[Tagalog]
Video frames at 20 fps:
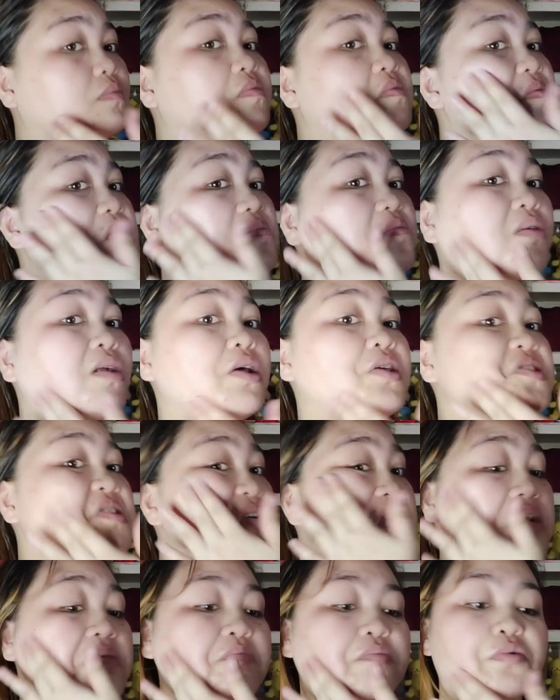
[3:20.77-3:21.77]
Wala
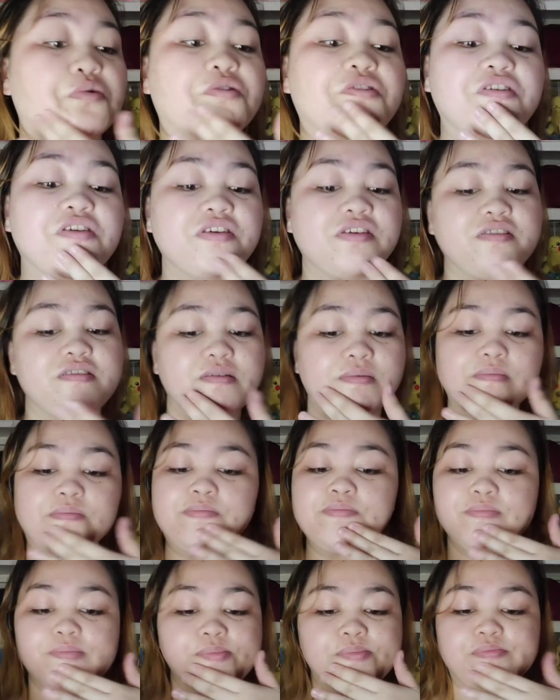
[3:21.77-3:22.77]
siyang amoy.
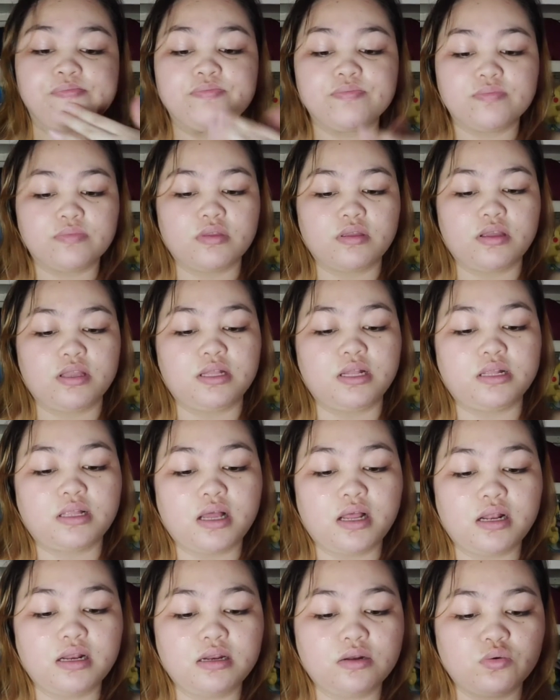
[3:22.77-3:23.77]

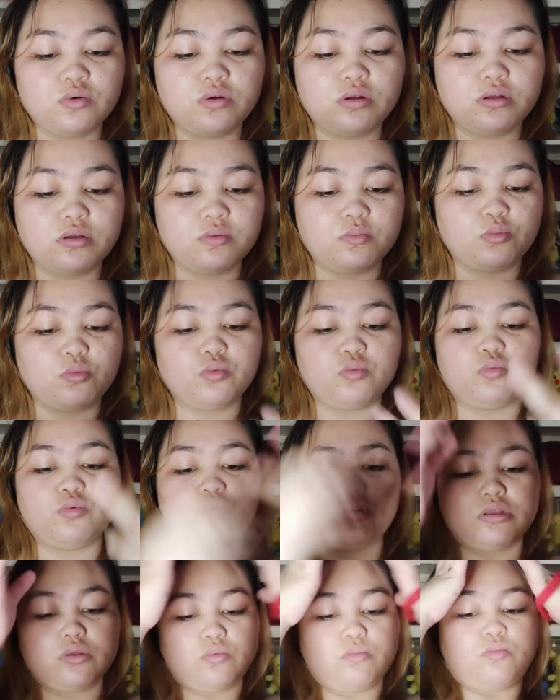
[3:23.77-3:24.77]
Tatali ko na
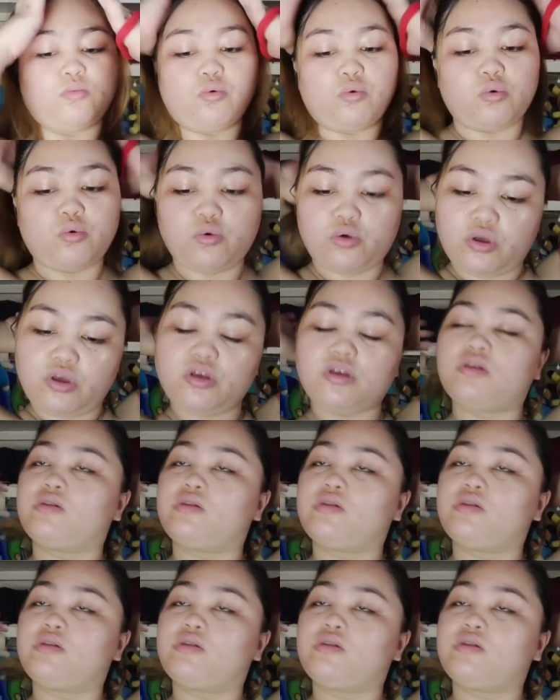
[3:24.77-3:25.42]
mga tubo ko eh.